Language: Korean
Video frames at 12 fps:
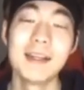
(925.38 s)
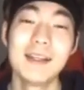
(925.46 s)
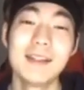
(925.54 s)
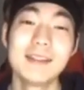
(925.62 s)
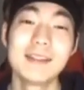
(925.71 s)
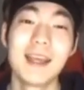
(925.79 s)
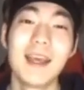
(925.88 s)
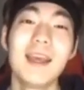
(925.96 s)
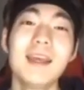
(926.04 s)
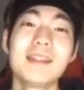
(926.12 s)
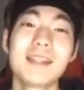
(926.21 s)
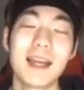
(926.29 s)
재수 없다.
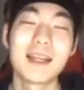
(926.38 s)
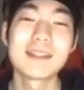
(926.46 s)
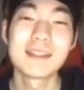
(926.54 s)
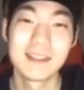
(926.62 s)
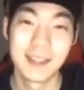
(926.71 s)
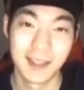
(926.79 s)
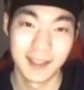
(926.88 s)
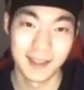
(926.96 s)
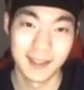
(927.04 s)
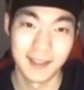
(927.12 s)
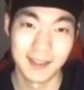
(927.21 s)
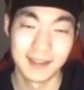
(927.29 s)
제일 잘했을 때.
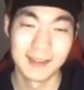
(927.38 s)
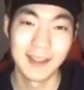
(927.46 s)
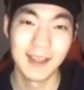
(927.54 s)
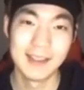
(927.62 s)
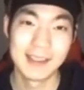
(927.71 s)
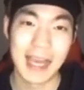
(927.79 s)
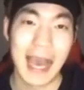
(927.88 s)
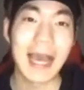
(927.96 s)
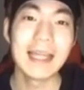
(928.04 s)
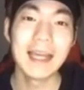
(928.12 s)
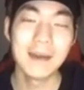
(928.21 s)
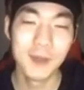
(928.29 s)
근데 이제
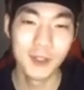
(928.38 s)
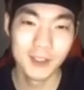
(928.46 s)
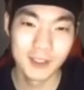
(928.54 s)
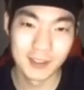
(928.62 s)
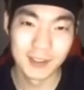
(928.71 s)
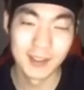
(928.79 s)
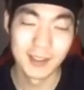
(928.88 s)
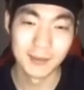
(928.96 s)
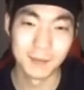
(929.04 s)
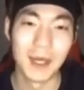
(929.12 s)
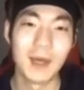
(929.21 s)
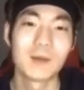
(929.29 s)
안 하면은
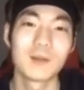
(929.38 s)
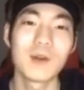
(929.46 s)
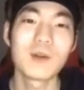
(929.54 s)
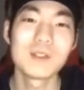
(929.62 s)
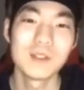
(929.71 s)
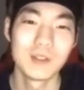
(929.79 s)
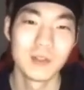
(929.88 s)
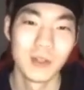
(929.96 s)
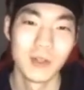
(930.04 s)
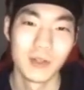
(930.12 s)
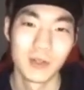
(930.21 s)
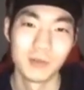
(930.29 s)
바로 떨어지는 거예요,
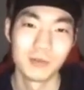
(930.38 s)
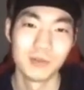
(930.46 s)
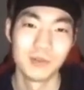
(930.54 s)
여러분.